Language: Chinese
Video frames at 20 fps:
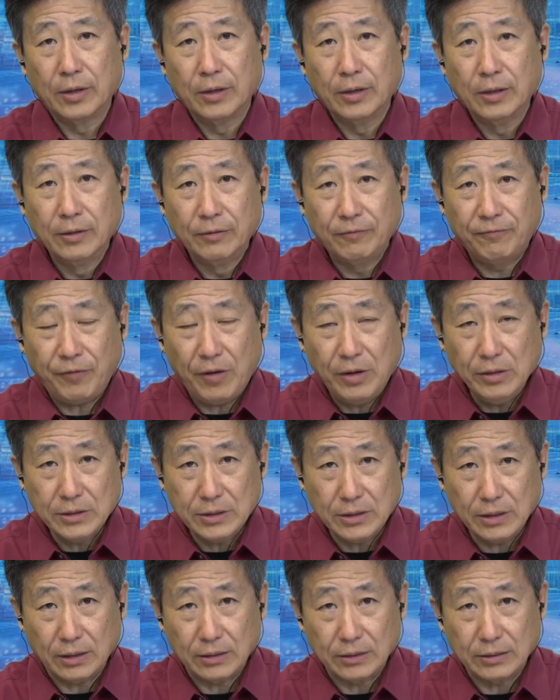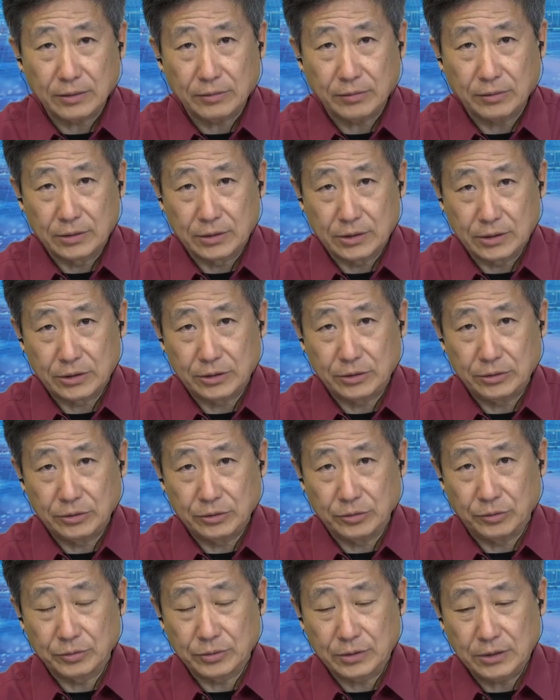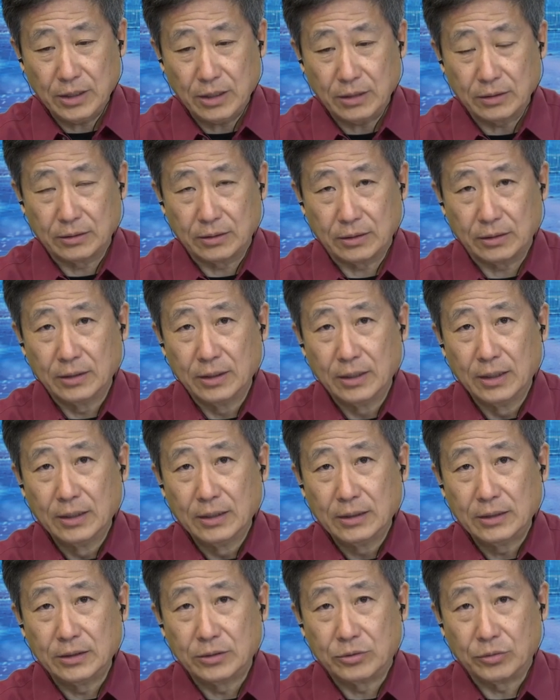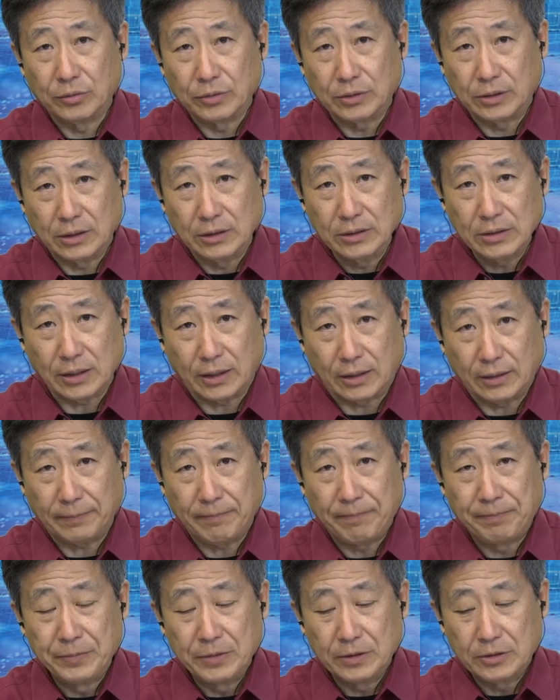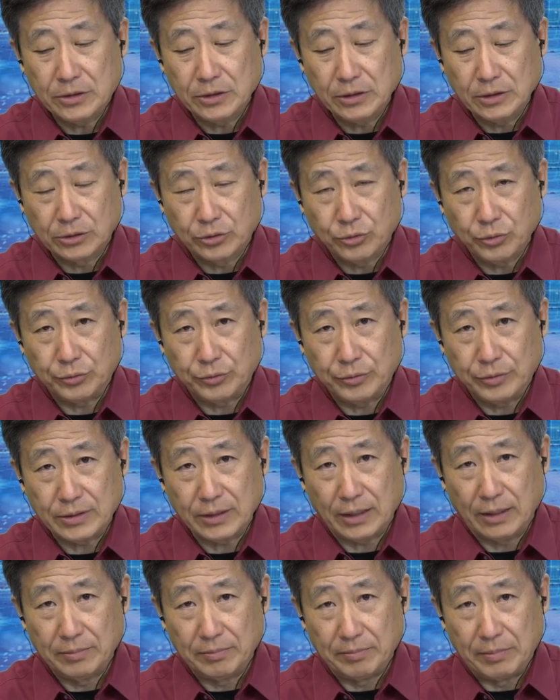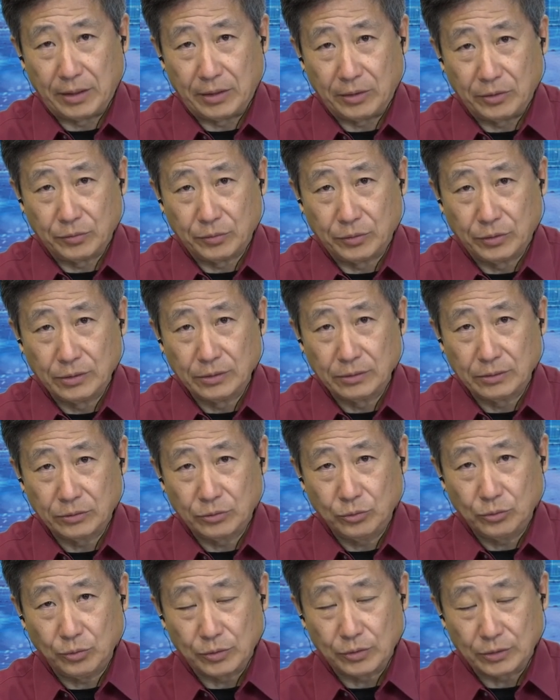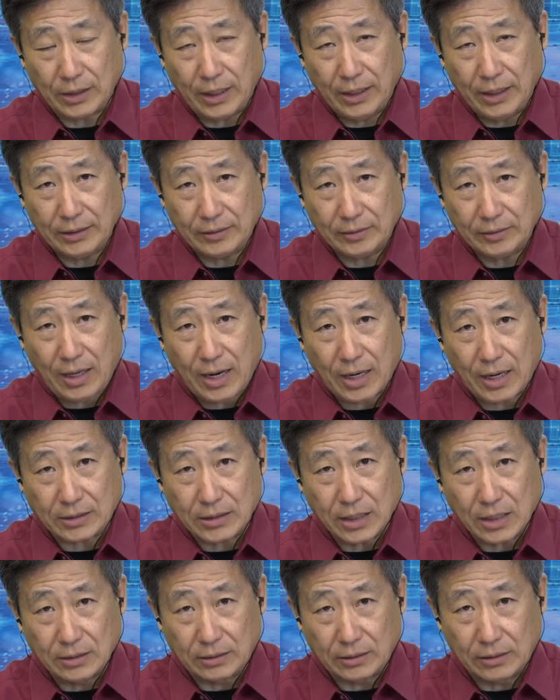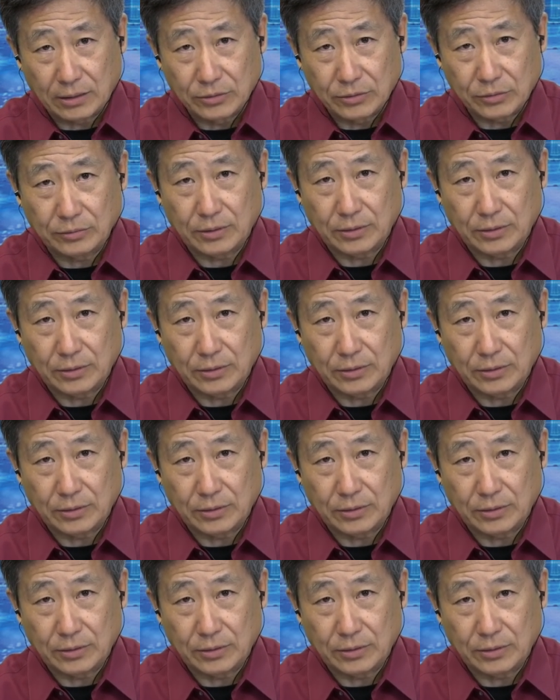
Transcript: 方向，或者是有这样的一种影响。这对于在美国堕胎大战当中啊，